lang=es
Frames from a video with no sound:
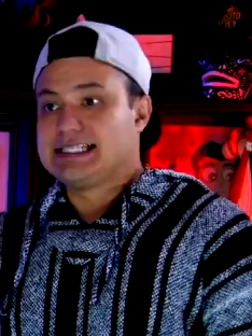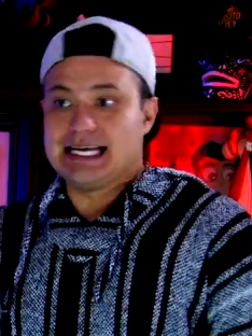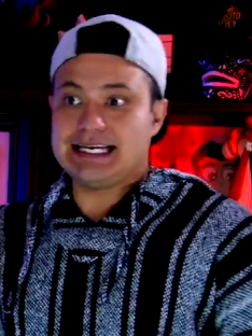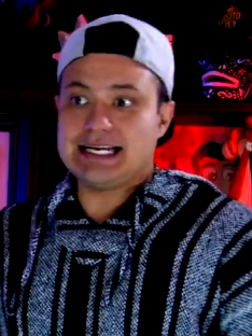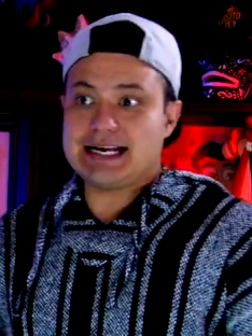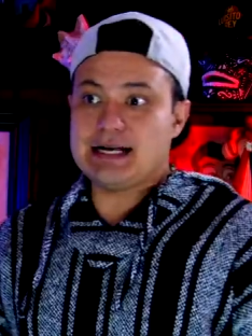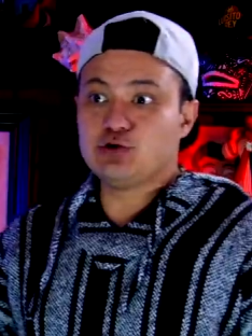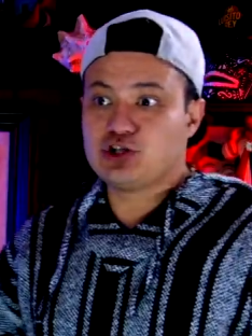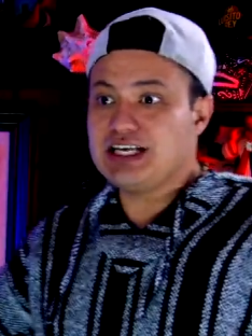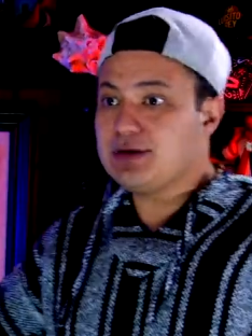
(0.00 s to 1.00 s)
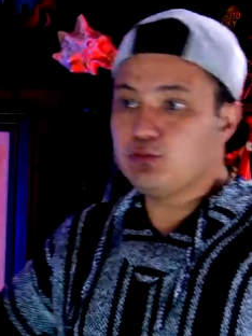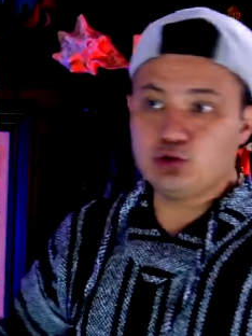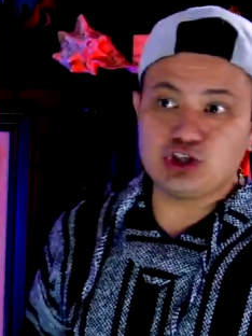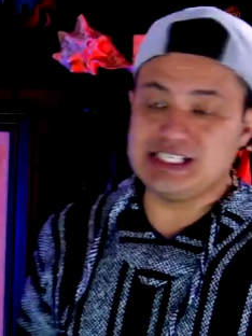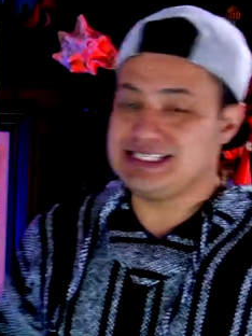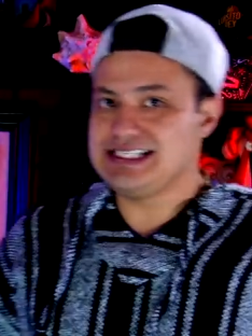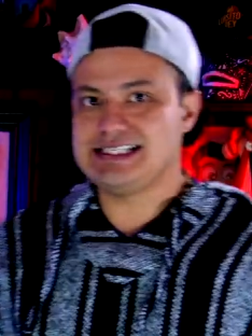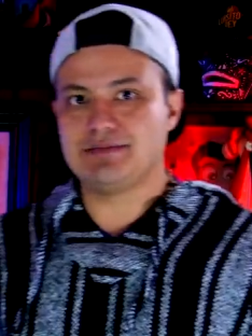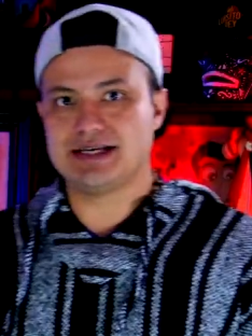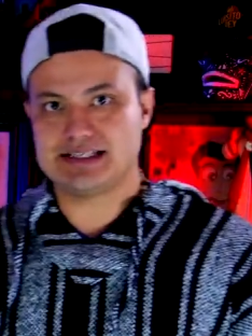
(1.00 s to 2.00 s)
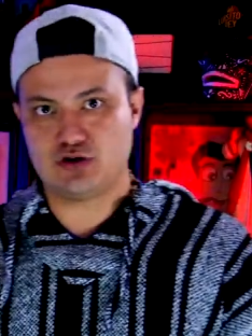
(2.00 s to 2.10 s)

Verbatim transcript: salen a relucir muchísimas